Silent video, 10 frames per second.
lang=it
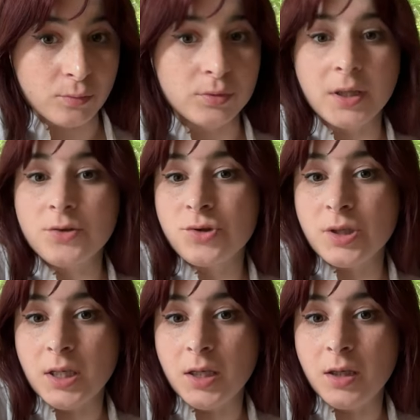il
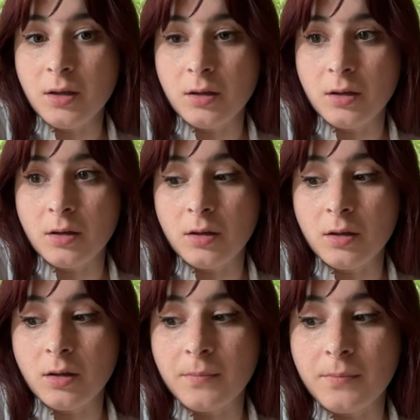footage di
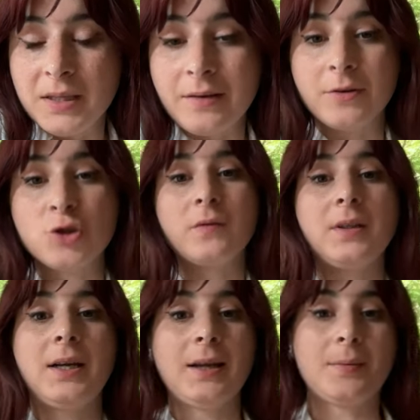eh, mentre faccio
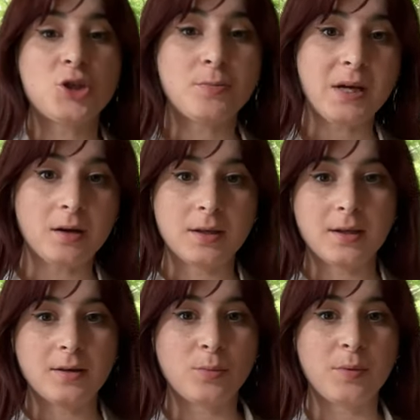vedere le camicie
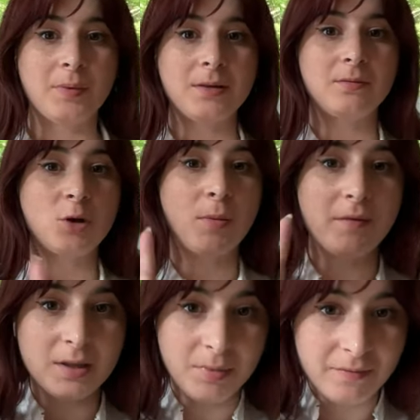bianche, come, ben,
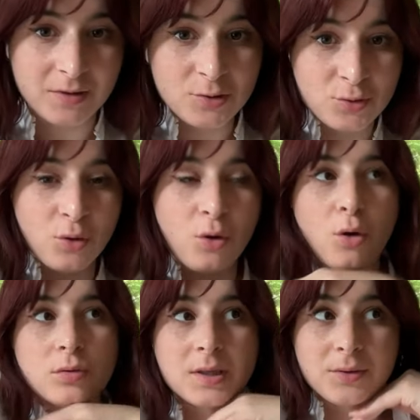come, avete ben visto
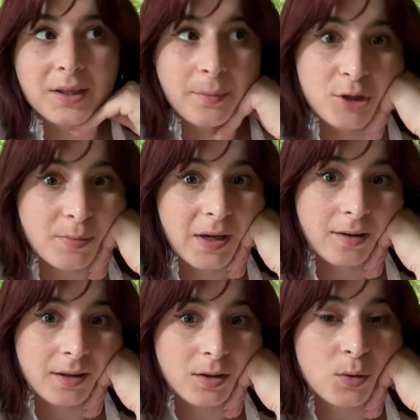ho un sacco di camicie
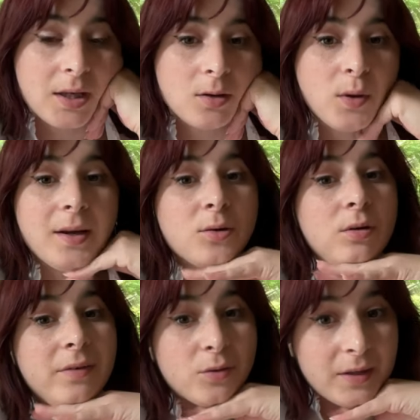bianche, quindi quelle
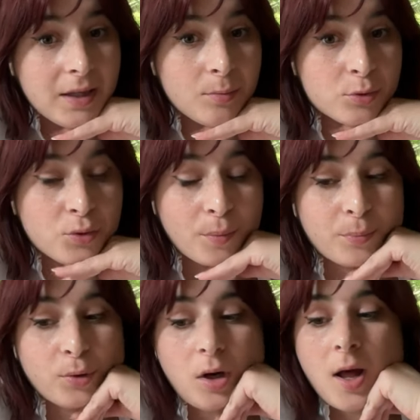non le farò vedere
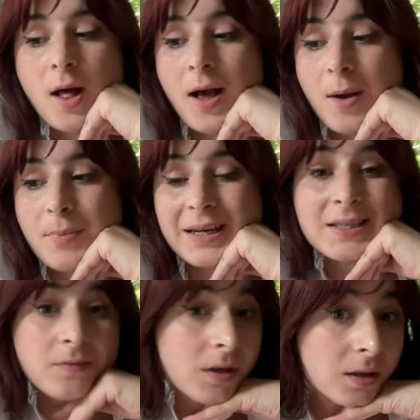purtroppo,
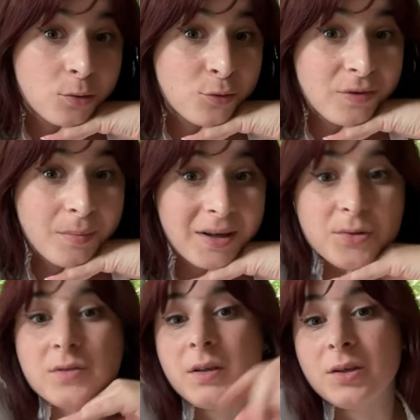perché si vede che non ho
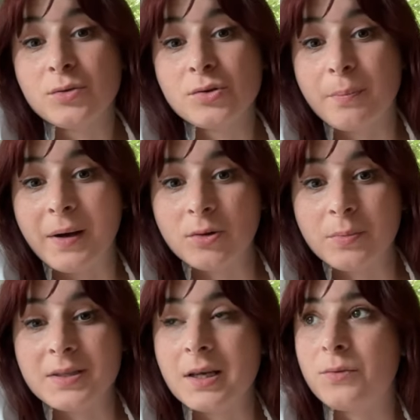filmato, si vede che ho
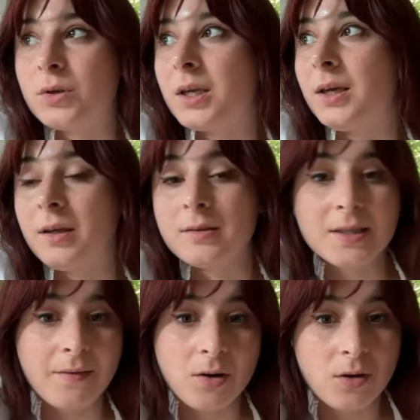stoppato, pensavo che
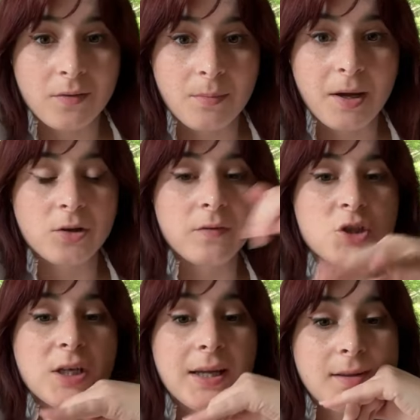stavo ancora filmando,
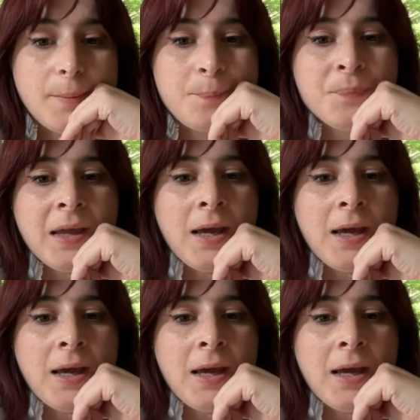invece niente